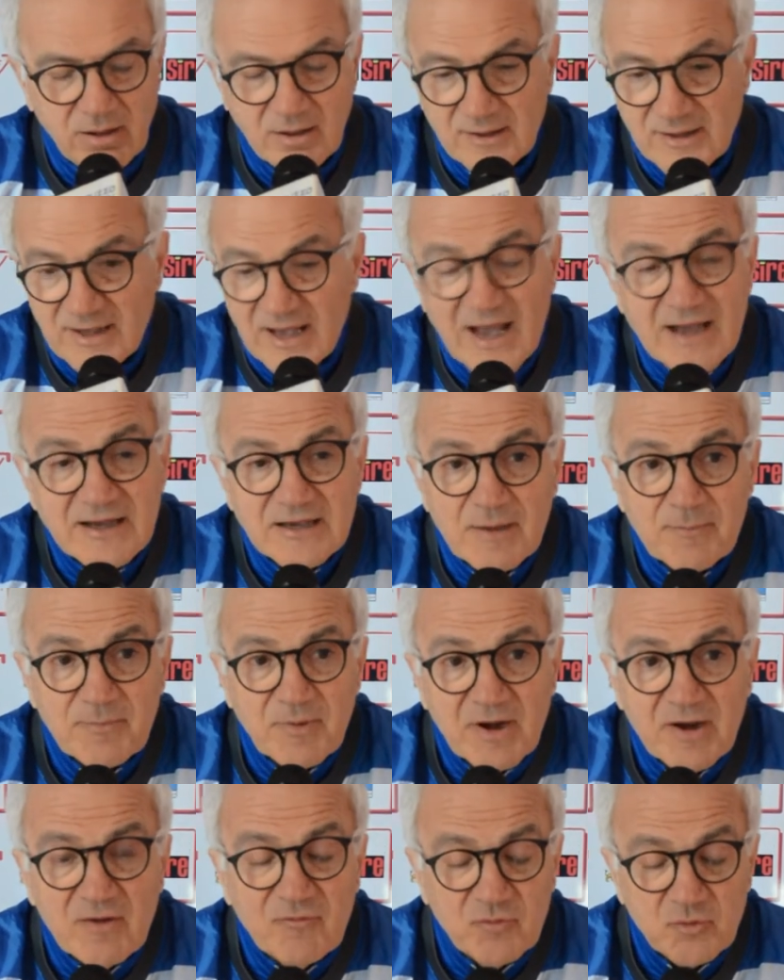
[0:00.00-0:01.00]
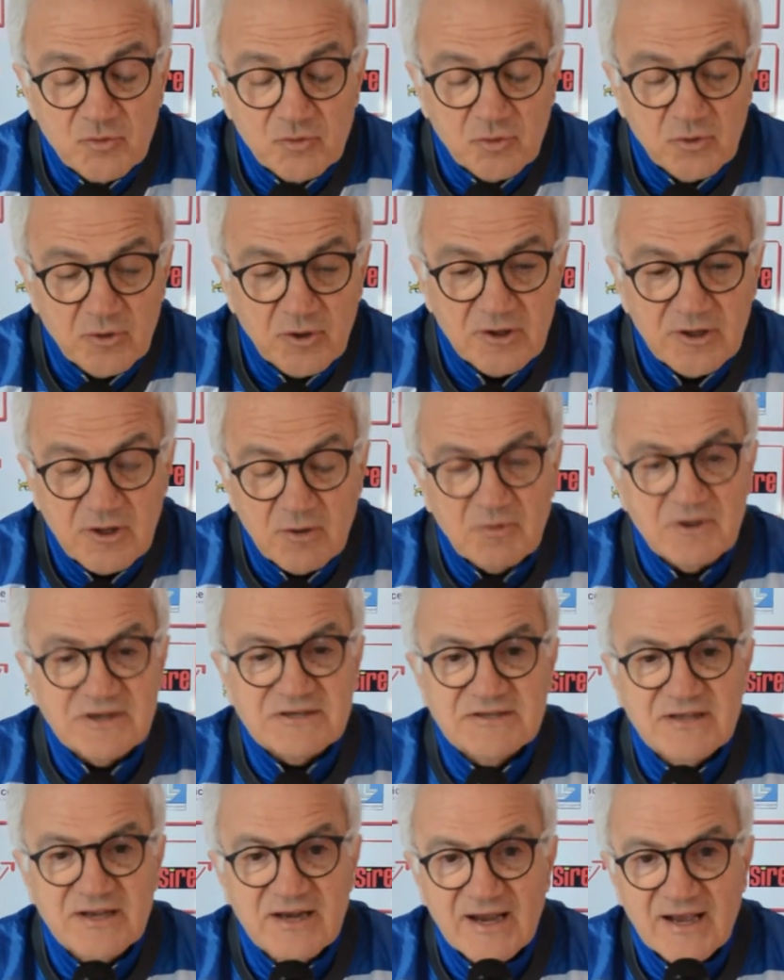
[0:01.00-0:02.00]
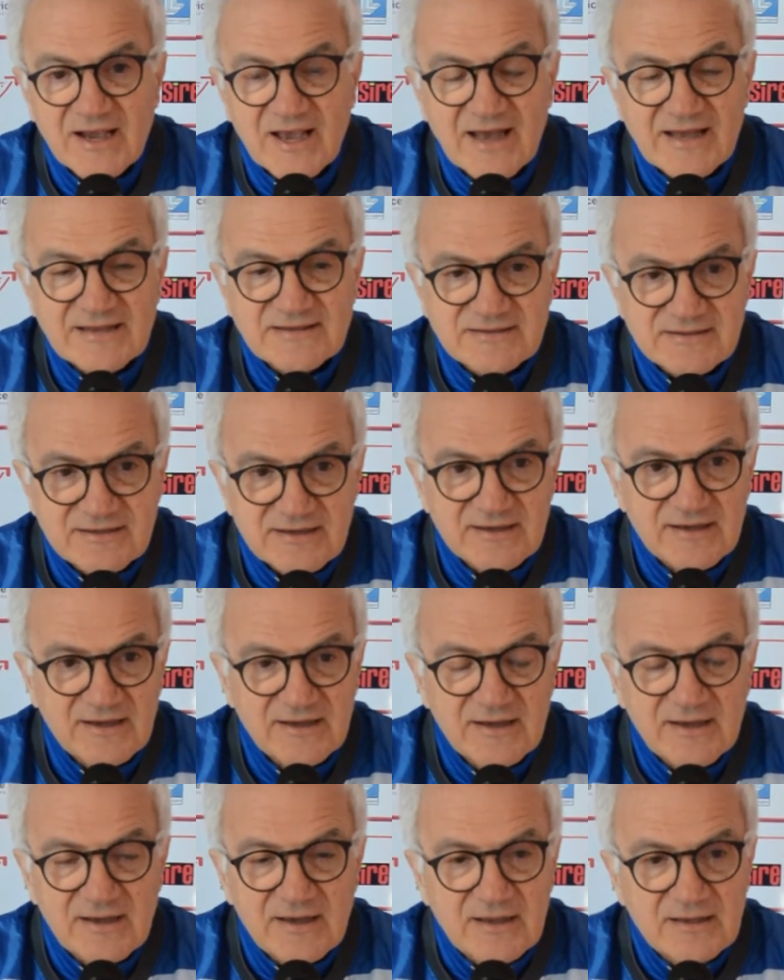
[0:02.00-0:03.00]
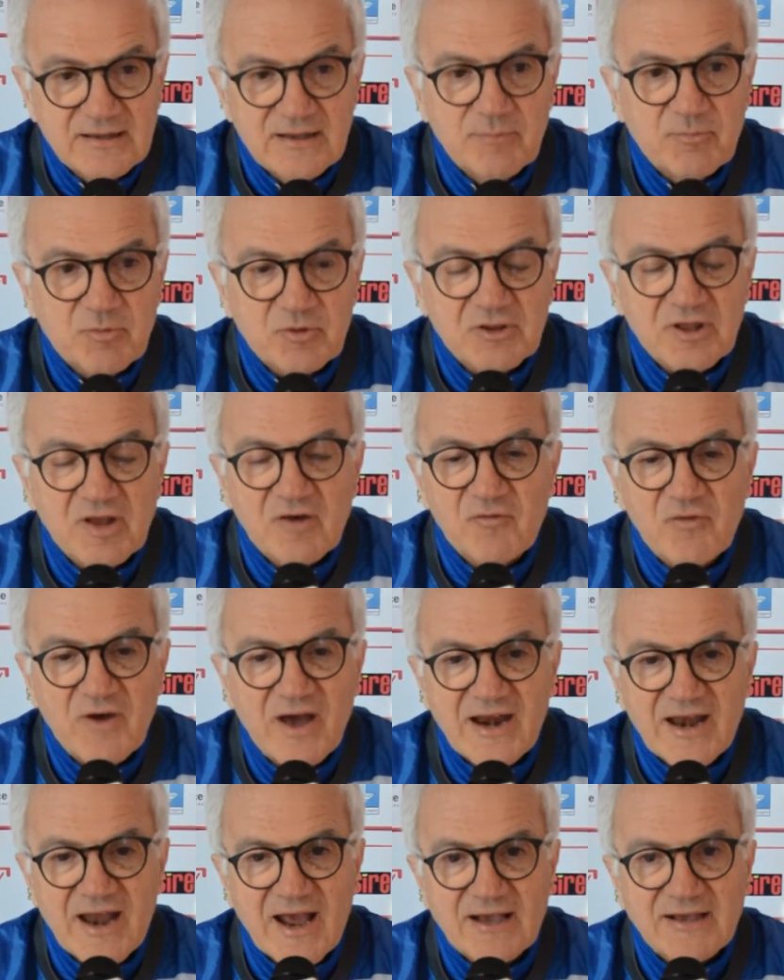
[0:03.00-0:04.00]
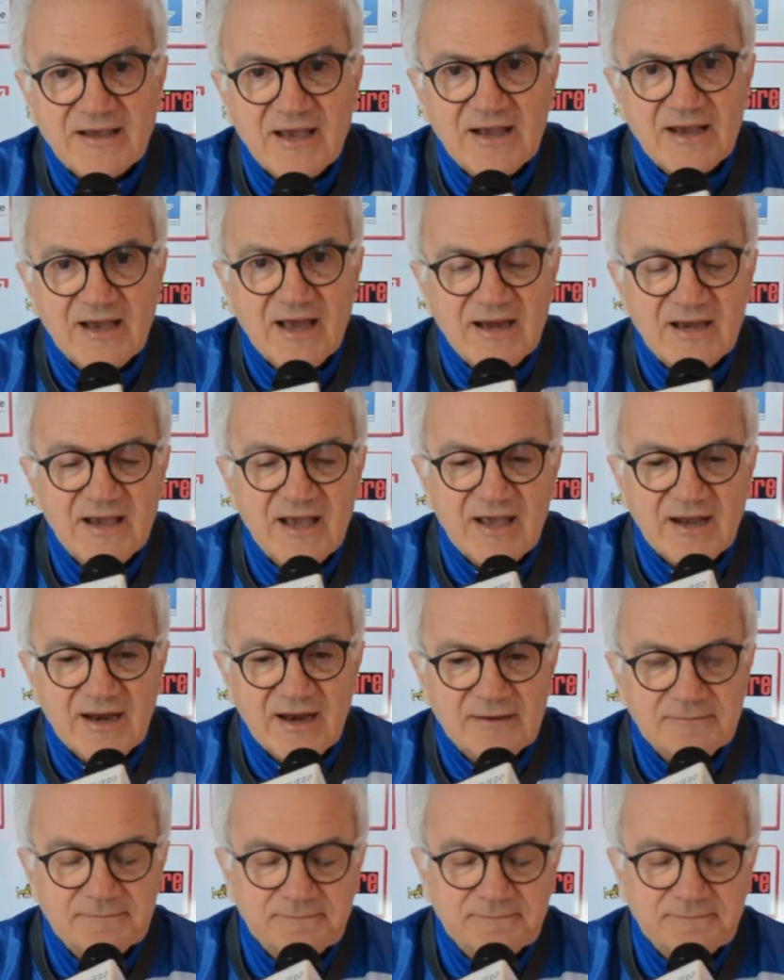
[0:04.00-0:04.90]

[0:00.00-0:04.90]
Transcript: e anche per il futuro di questi ragazzi di poter fare anche carriera.